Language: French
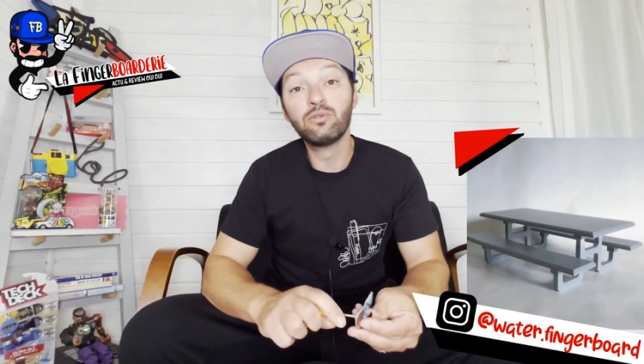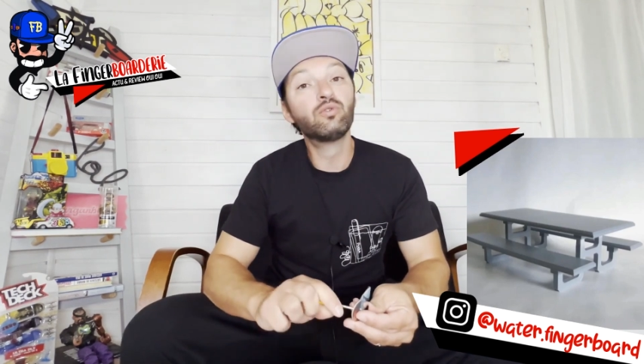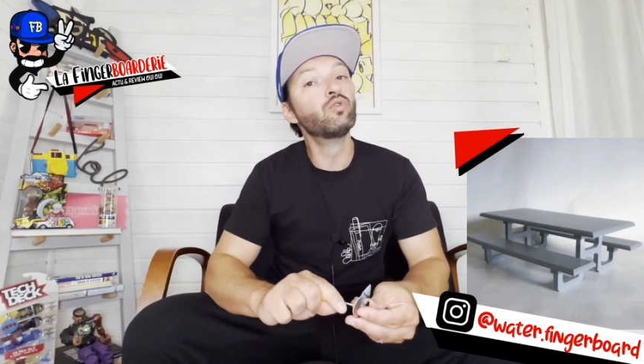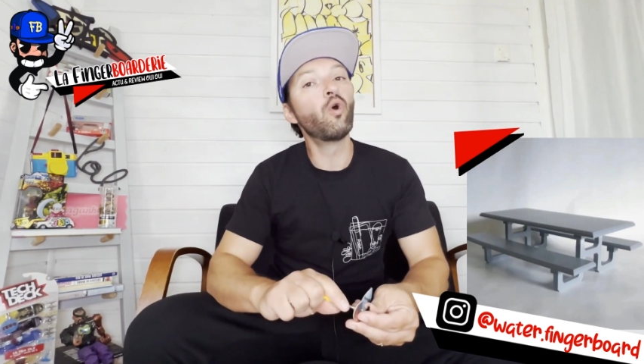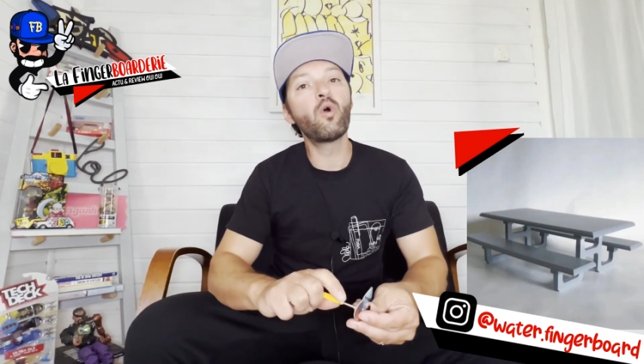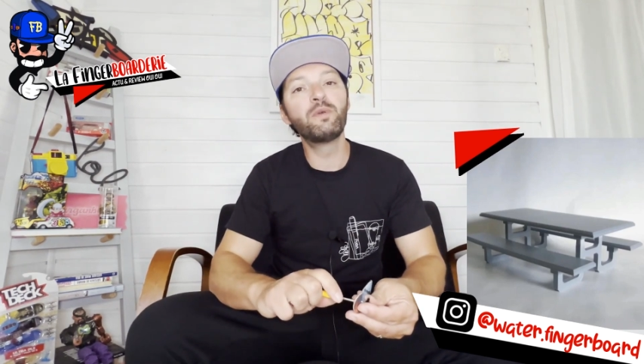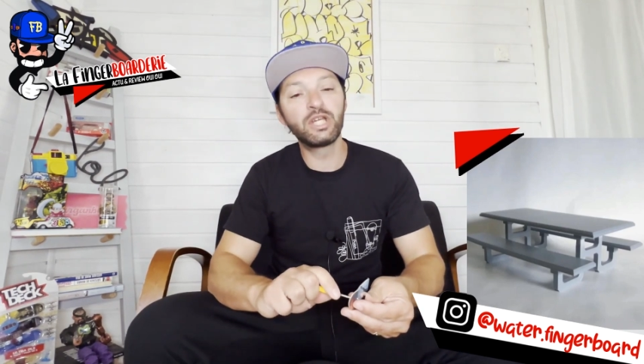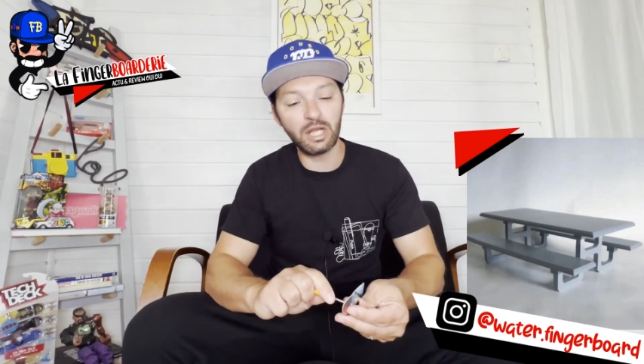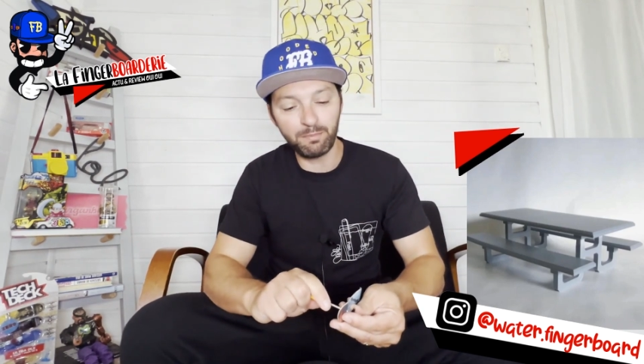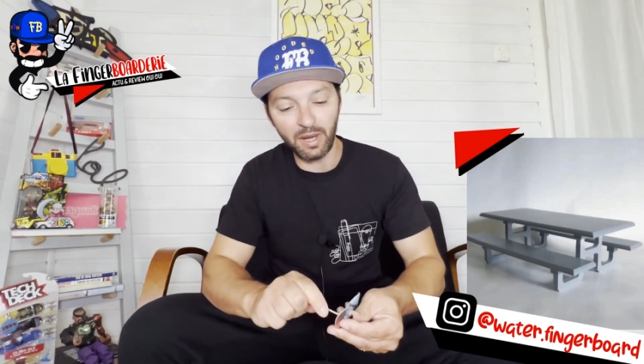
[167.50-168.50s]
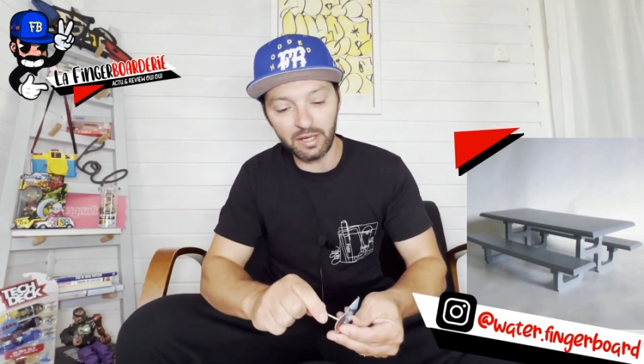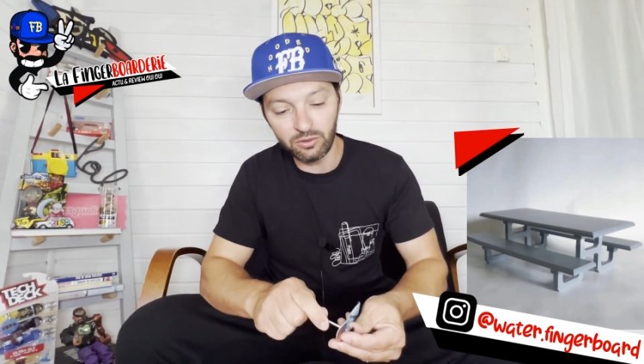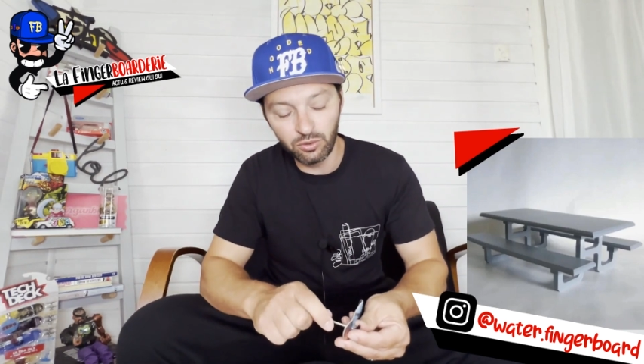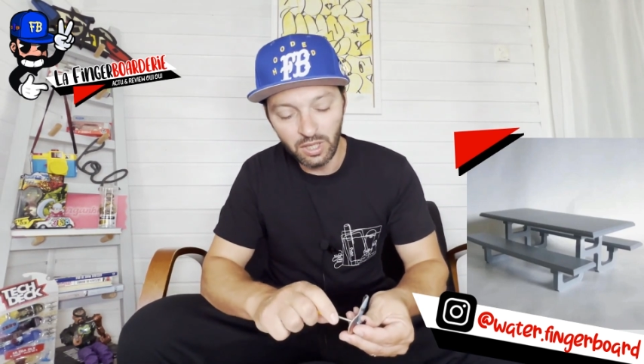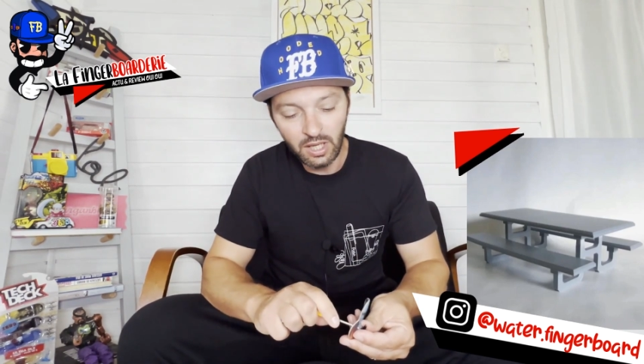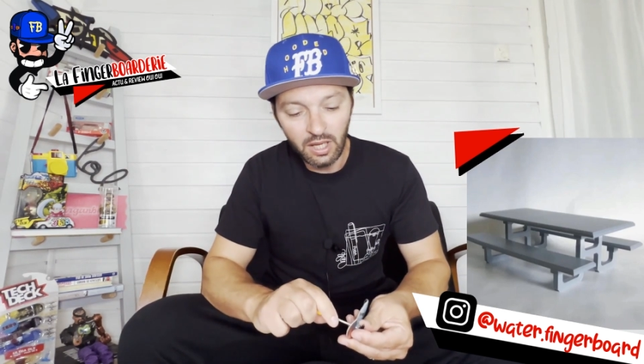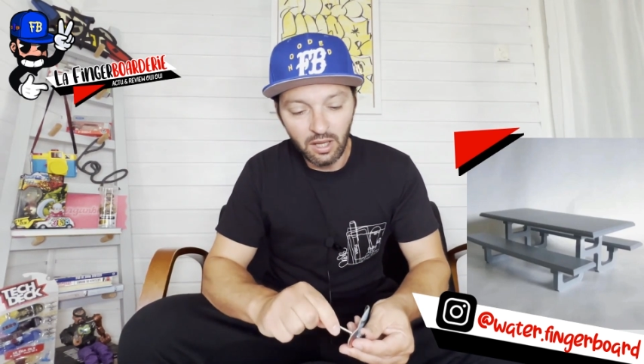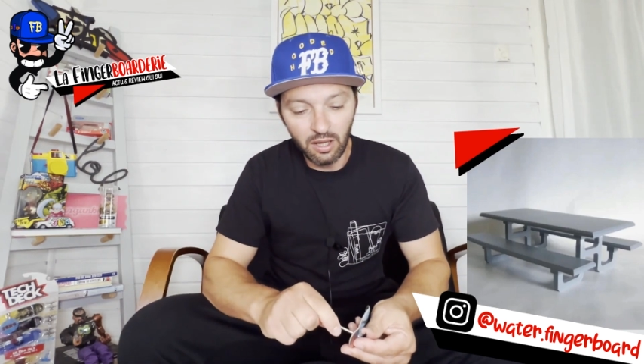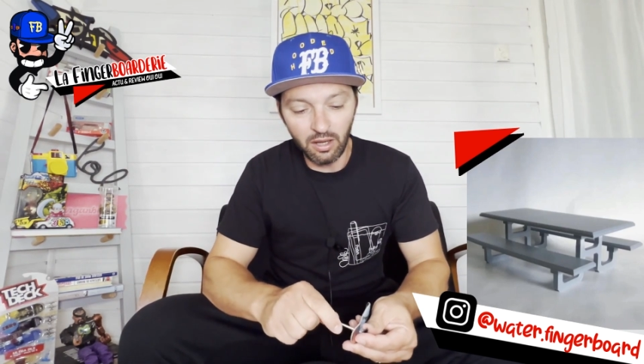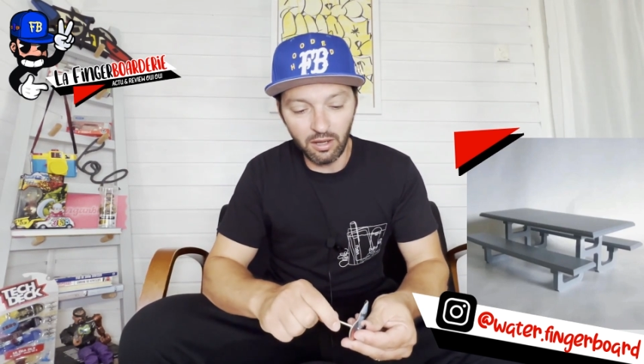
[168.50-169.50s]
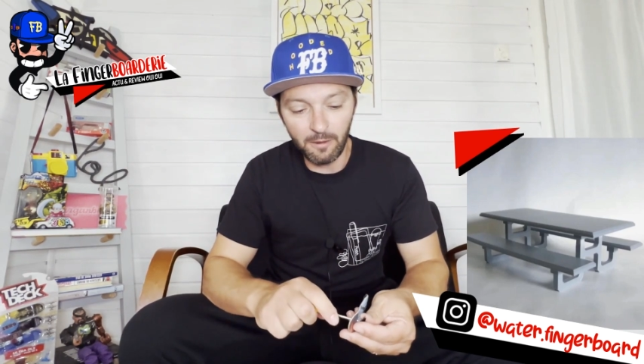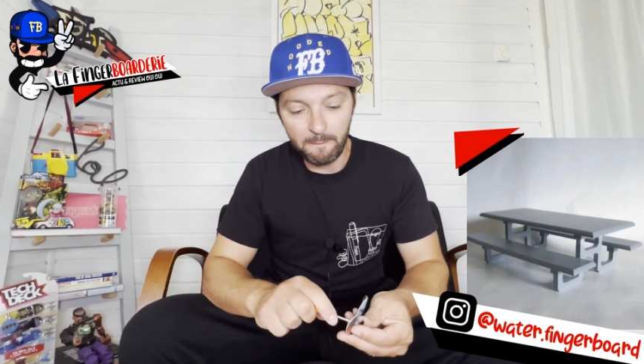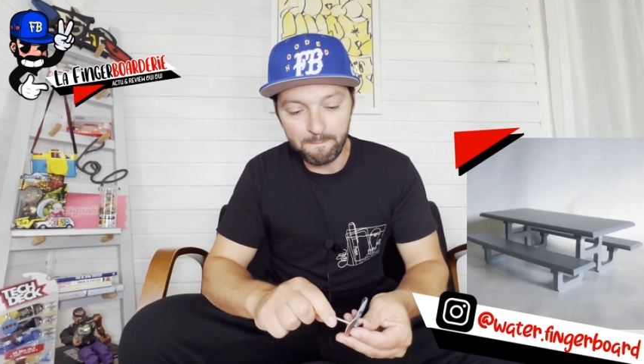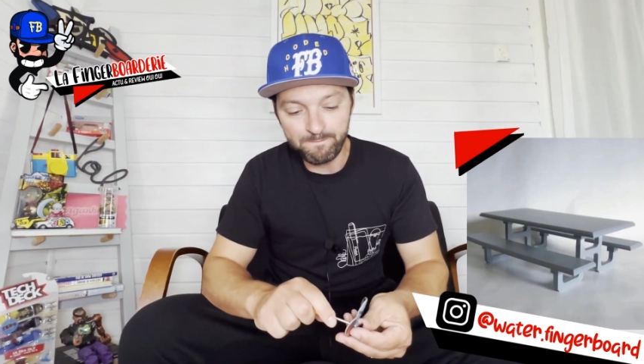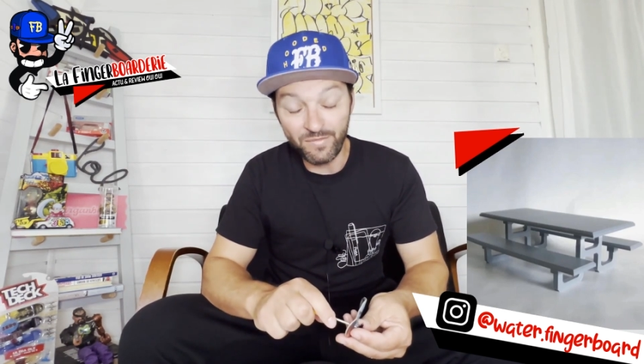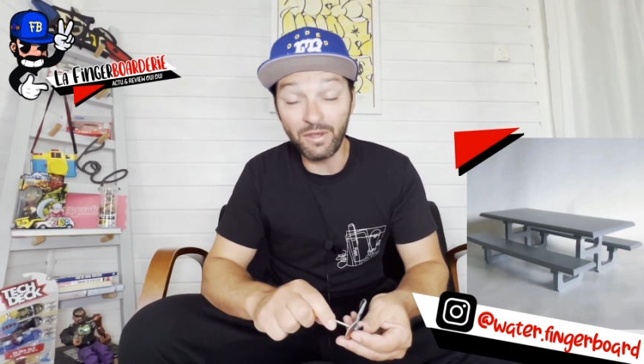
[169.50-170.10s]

du coup obligé de parler d'eux. Euh,